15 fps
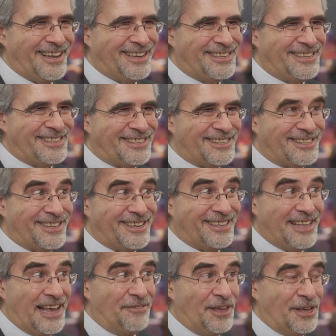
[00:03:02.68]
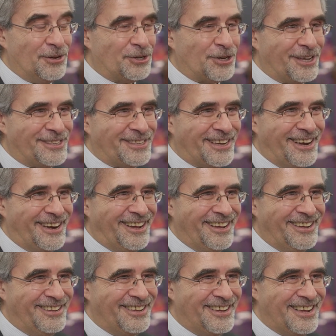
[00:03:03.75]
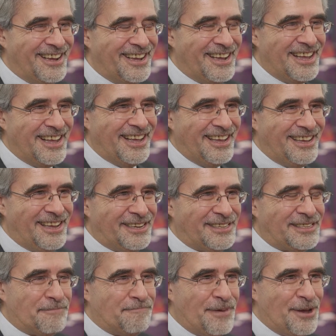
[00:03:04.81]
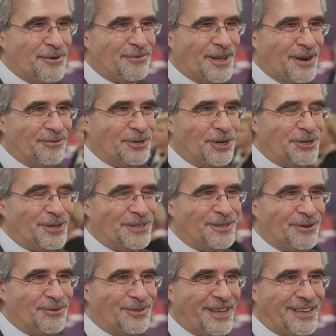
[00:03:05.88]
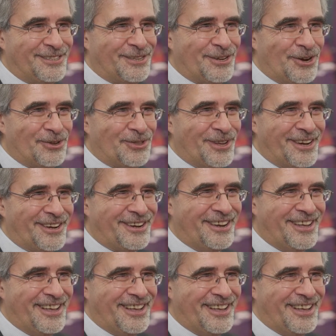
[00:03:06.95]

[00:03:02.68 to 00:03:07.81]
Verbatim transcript: jest największa sala, jest pełna, ludzie siedzą na schodach.